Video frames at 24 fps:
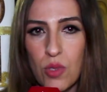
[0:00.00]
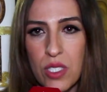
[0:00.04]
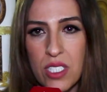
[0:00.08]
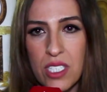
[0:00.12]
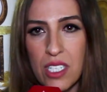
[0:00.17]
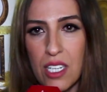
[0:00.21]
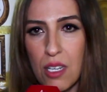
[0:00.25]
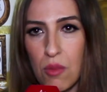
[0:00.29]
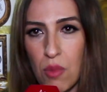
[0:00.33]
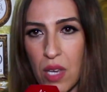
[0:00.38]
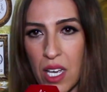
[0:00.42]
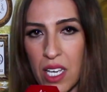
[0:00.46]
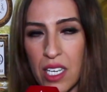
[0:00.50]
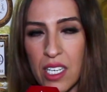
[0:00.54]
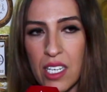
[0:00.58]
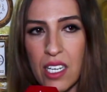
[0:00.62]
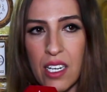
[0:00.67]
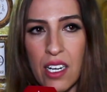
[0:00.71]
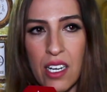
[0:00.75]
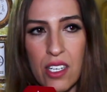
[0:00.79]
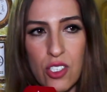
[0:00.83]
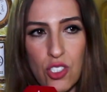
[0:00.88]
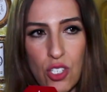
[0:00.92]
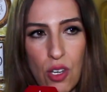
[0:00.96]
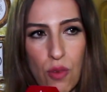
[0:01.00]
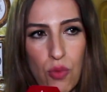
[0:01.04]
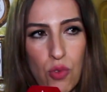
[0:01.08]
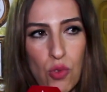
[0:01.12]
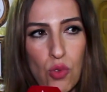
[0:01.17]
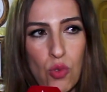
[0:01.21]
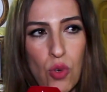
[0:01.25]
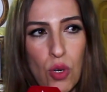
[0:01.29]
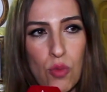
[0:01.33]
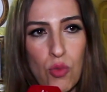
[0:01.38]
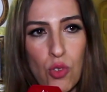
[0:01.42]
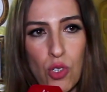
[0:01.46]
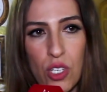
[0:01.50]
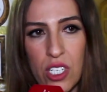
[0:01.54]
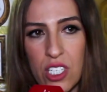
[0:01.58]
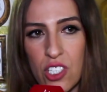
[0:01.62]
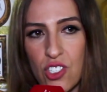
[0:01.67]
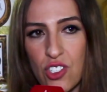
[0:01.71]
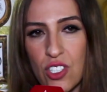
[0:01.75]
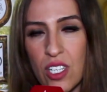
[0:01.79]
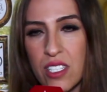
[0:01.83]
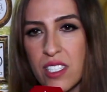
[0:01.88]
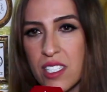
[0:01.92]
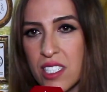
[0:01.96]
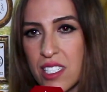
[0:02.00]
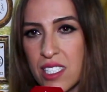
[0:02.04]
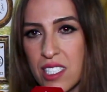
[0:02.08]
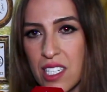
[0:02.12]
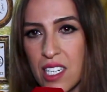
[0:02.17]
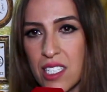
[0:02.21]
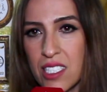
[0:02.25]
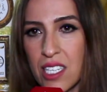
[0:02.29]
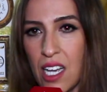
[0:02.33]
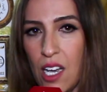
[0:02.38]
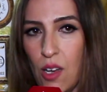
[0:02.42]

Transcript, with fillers: والسينمائي راه شافوه هو المخرج ديال سلسله